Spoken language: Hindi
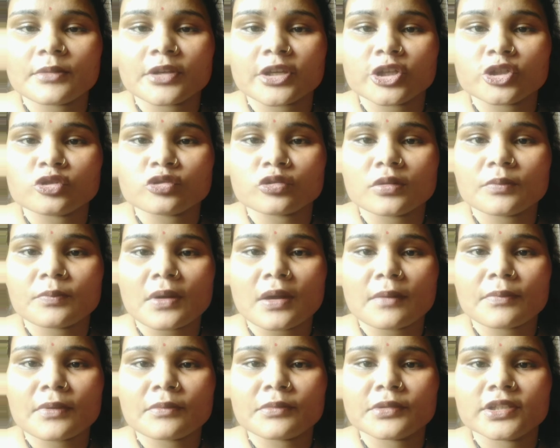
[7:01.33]
में किट्टू के
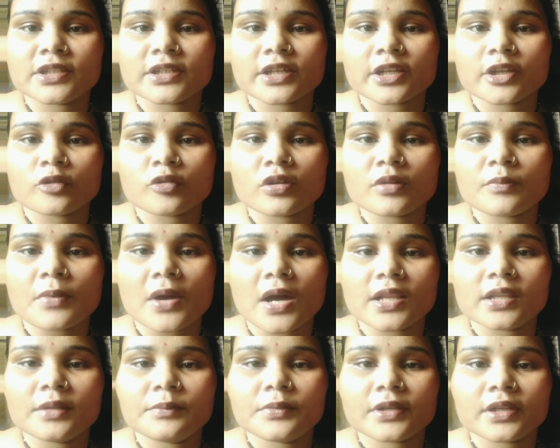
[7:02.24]
पापा भी दिख रहे होंगे
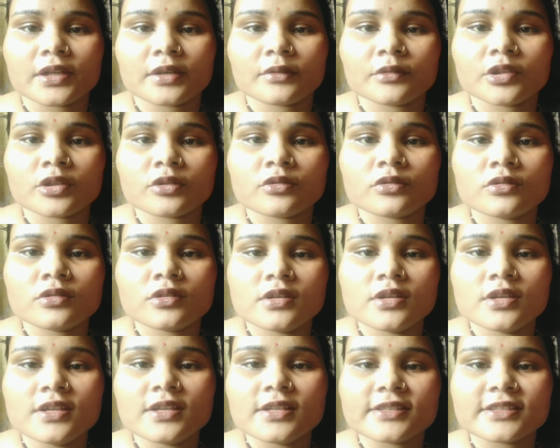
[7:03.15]
पानी पी रहे हैं वो देखो
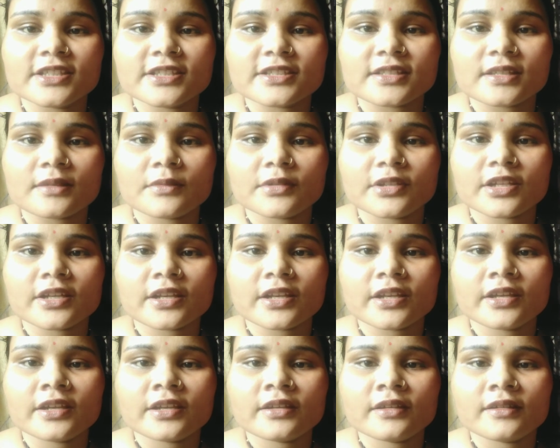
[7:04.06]
शीशे में दिख
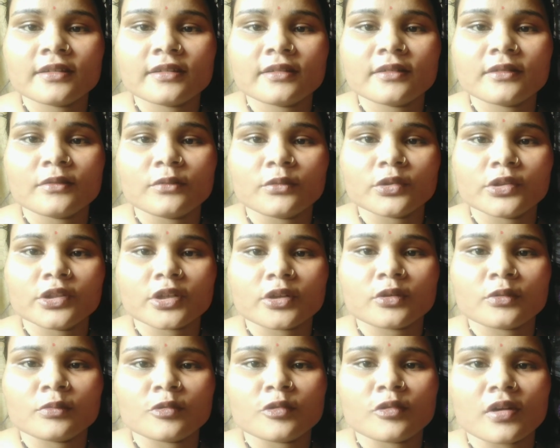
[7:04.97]
रहे हैं वो
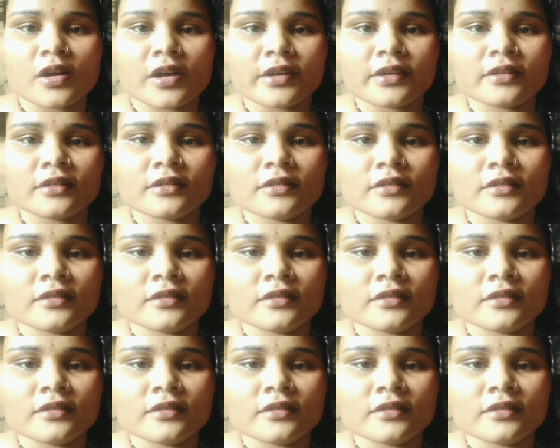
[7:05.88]
देखो वो आए